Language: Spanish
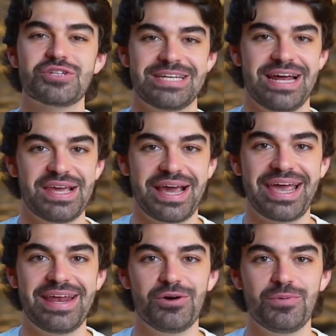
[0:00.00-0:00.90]
será
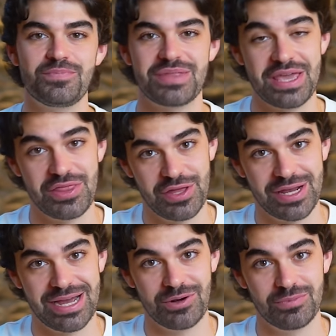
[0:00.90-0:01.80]
ligero y
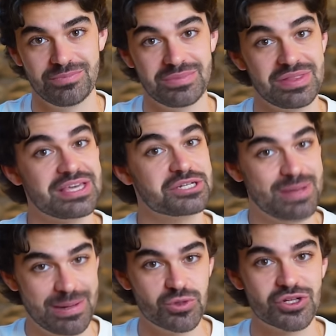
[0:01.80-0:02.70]
cercano, y
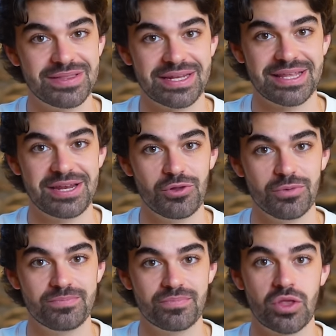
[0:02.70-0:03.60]
esperemos que entretenido.